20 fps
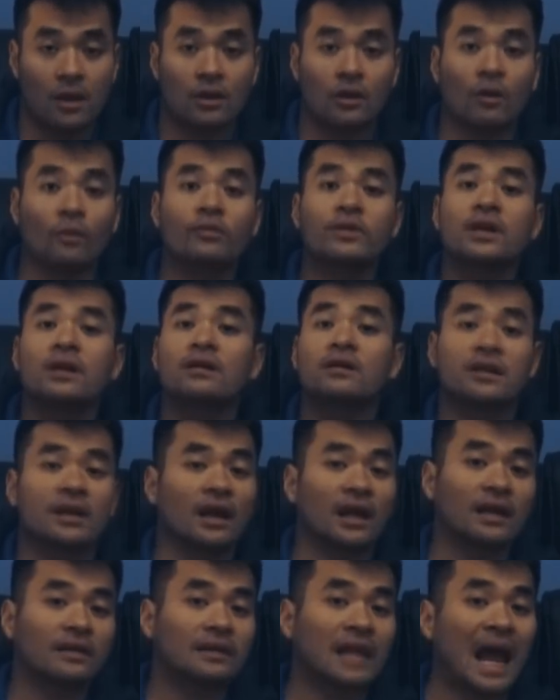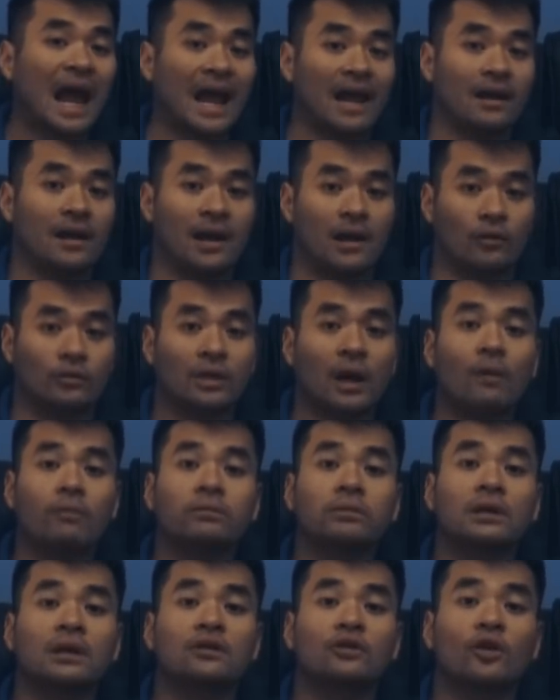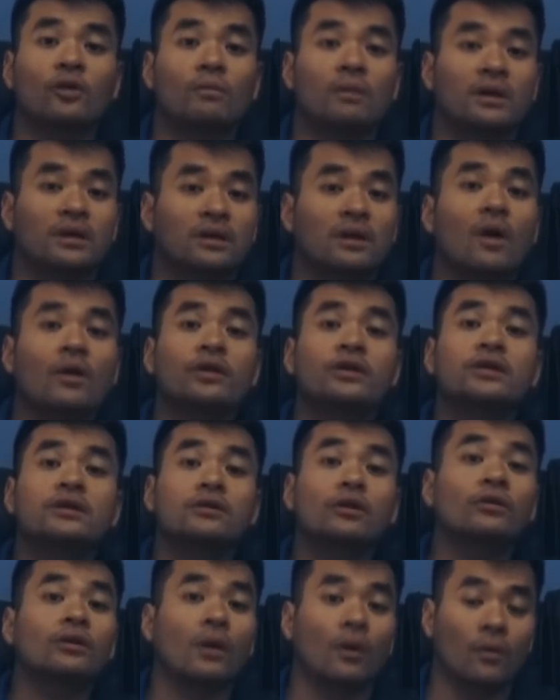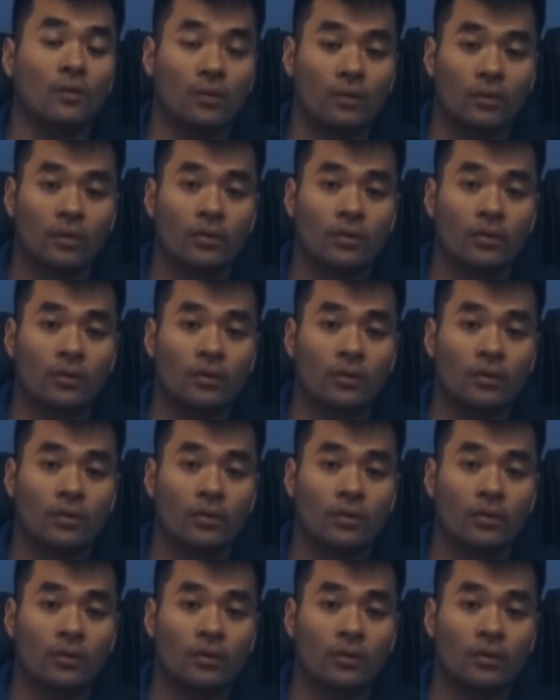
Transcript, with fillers: cũng như những cái tài liệu thông tin của mình coi chưa có đủ.